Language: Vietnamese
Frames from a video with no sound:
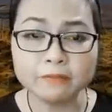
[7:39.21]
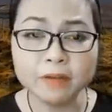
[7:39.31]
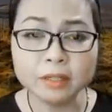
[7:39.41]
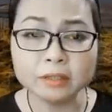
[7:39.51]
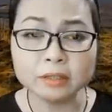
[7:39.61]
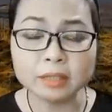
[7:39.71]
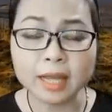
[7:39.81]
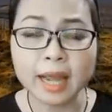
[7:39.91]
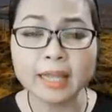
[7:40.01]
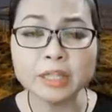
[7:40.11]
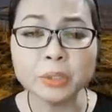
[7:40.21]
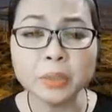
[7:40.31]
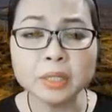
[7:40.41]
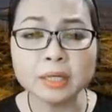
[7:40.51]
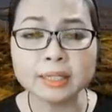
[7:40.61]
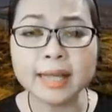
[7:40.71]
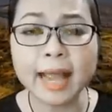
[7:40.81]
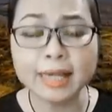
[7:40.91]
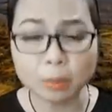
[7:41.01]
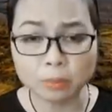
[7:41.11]
với người hay nói lời
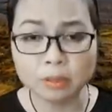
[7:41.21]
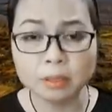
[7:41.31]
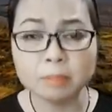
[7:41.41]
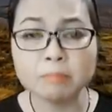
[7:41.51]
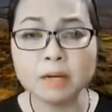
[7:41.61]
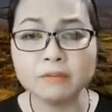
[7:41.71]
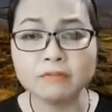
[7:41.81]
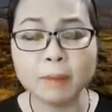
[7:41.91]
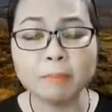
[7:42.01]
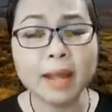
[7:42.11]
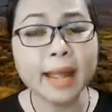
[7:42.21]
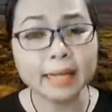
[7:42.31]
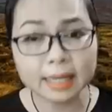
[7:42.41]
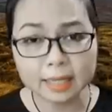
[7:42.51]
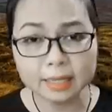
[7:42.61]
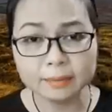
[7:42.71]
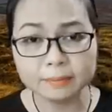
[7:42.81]
cay độc, bình phẩm ác ý.